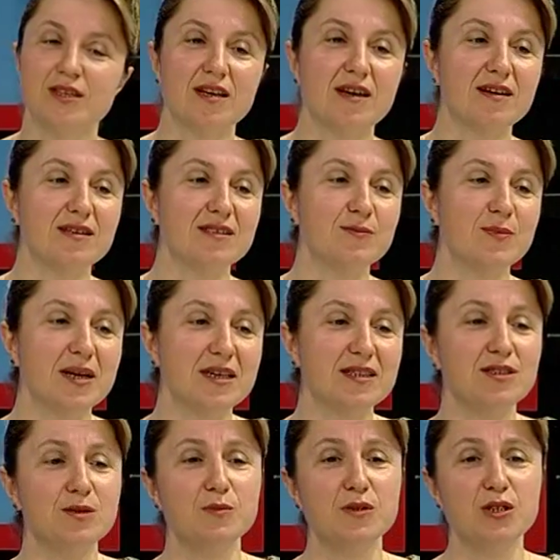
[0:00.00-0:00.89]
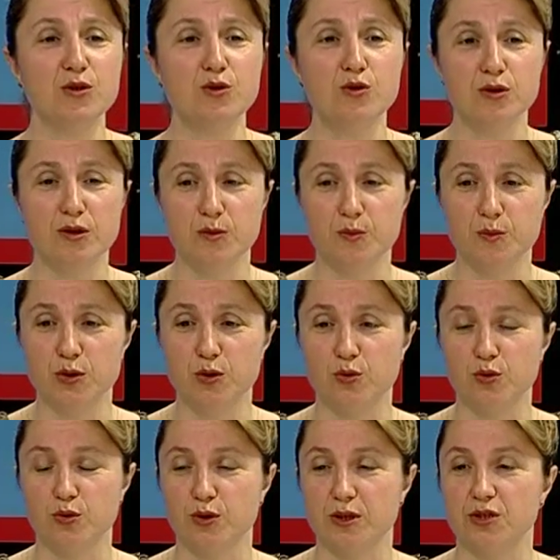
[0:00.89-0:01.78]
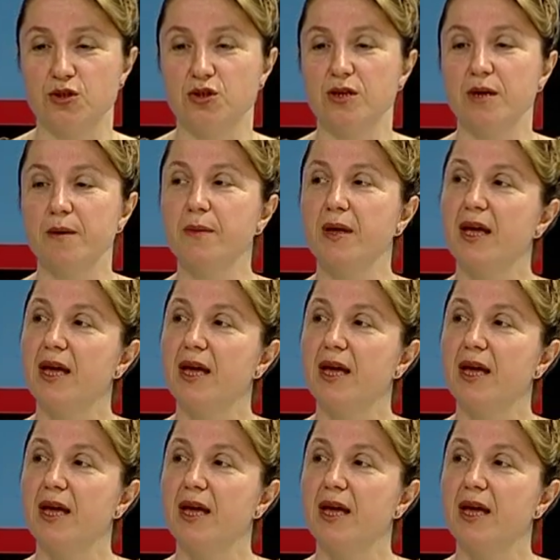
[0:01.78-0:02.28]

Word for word: Yani ben şimdi insülini kullanacağım.